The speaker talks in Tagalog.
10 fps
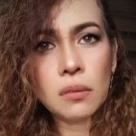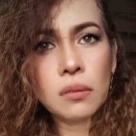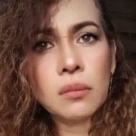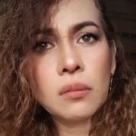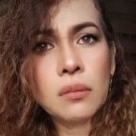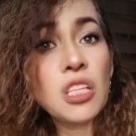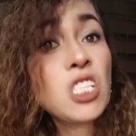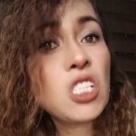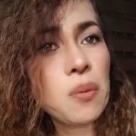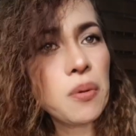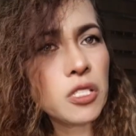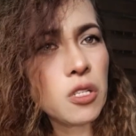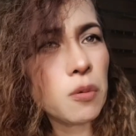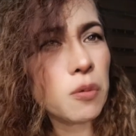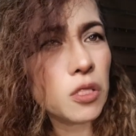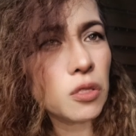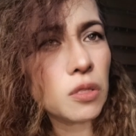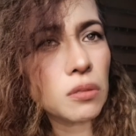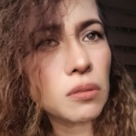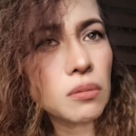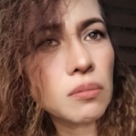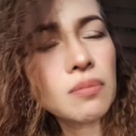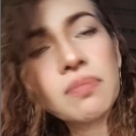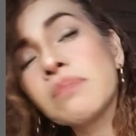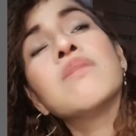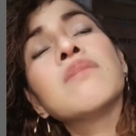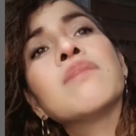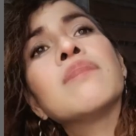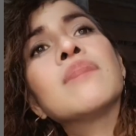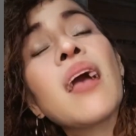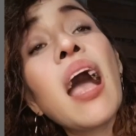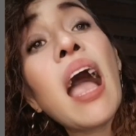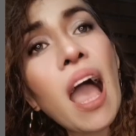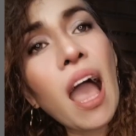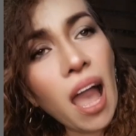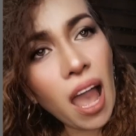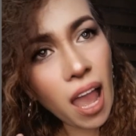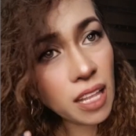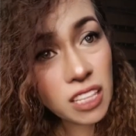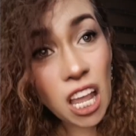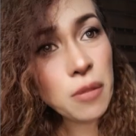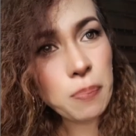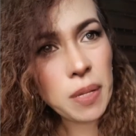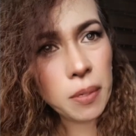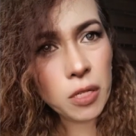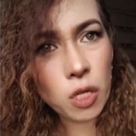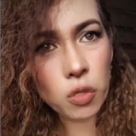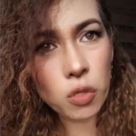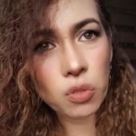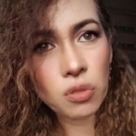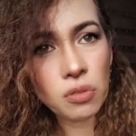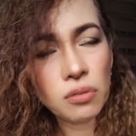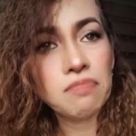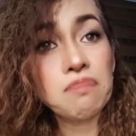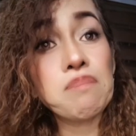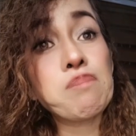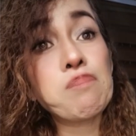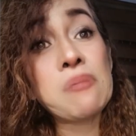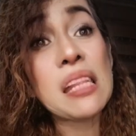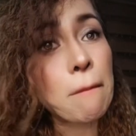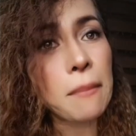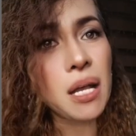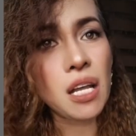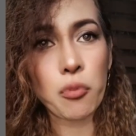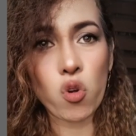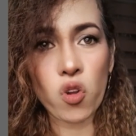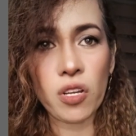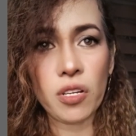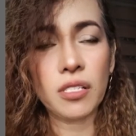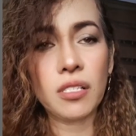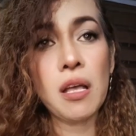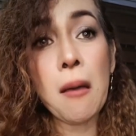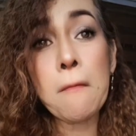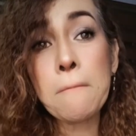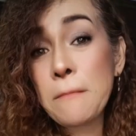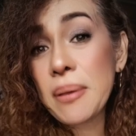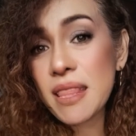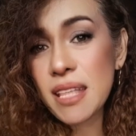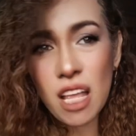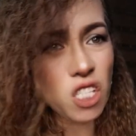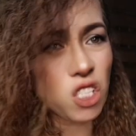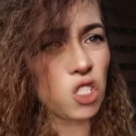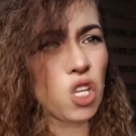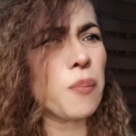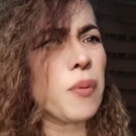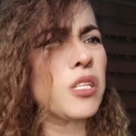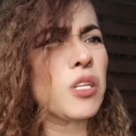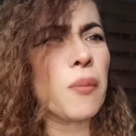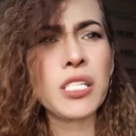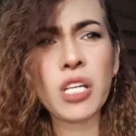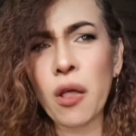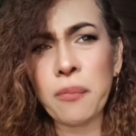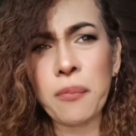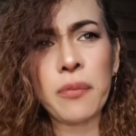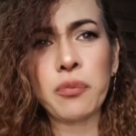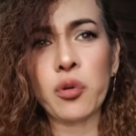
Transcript: I need an acceptable reason. Bakit? Dahil tinrabaho ko yun. Pinaghirapan ko yun. I invested my time and my effort.